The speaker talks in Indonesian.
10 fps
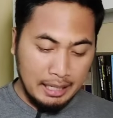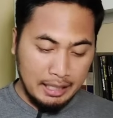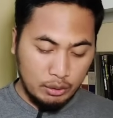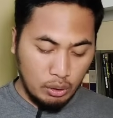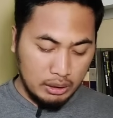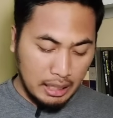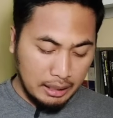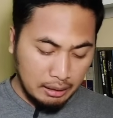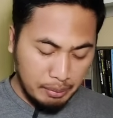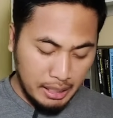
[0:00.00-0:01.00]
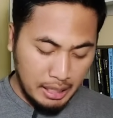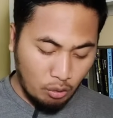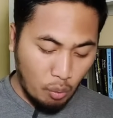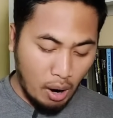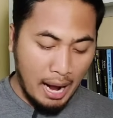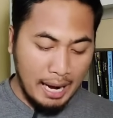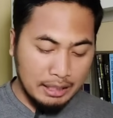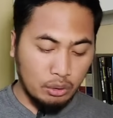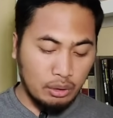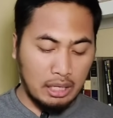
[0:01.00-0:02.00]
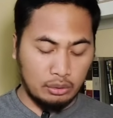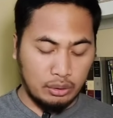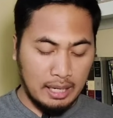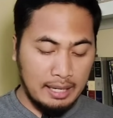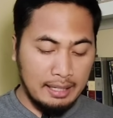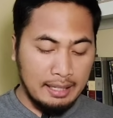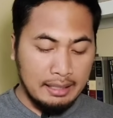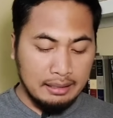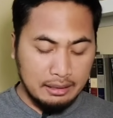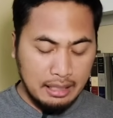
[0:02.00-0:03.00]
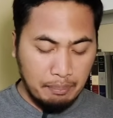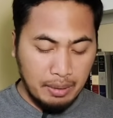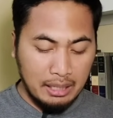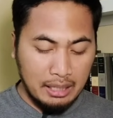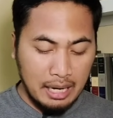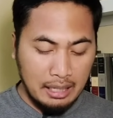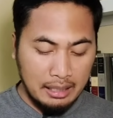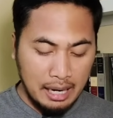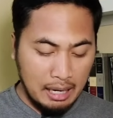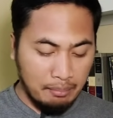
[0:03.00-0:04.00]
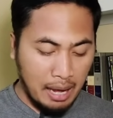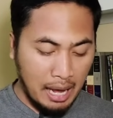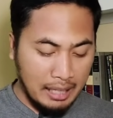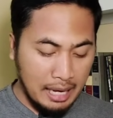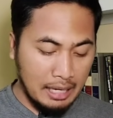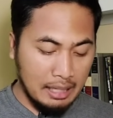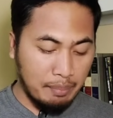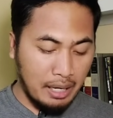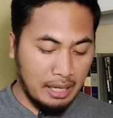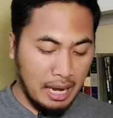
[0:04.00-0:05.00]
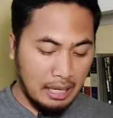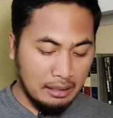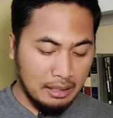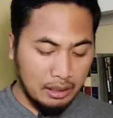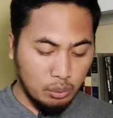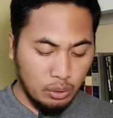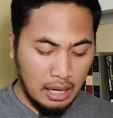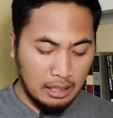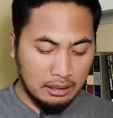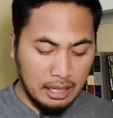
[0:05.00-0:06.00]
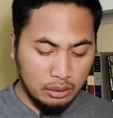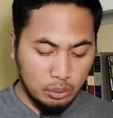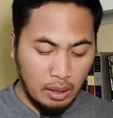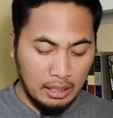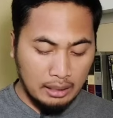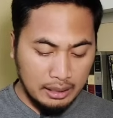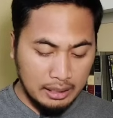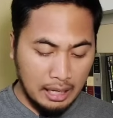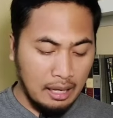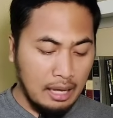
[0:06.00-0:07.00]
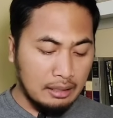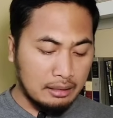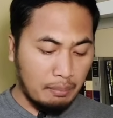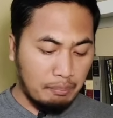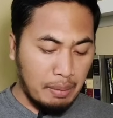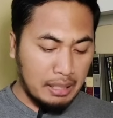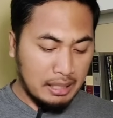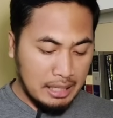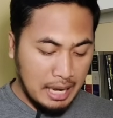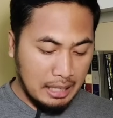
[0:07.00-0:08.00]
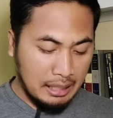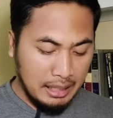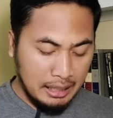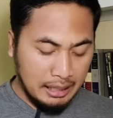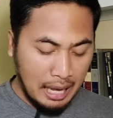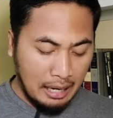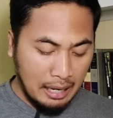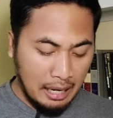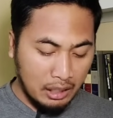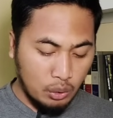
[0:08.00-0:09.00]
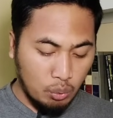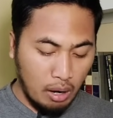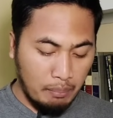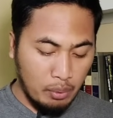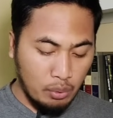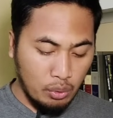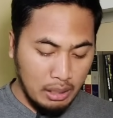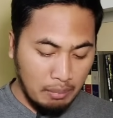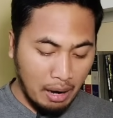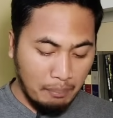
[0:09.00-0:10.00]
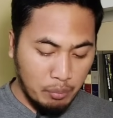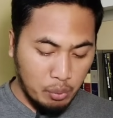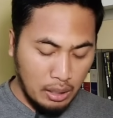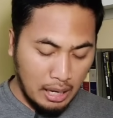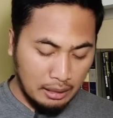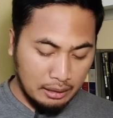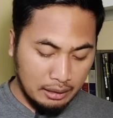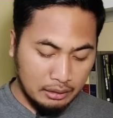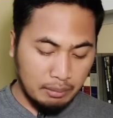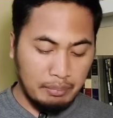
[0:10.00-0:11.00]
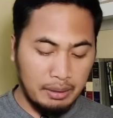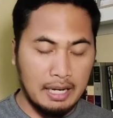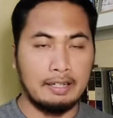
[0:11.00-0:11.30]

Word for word: Dituliskan demikian, wahai saudara-saudara, tetapkanlah dalam hari-hari perayaan yaitu Natal Tuhan kita, tepatnya di tanggal 25 bulan ke-9.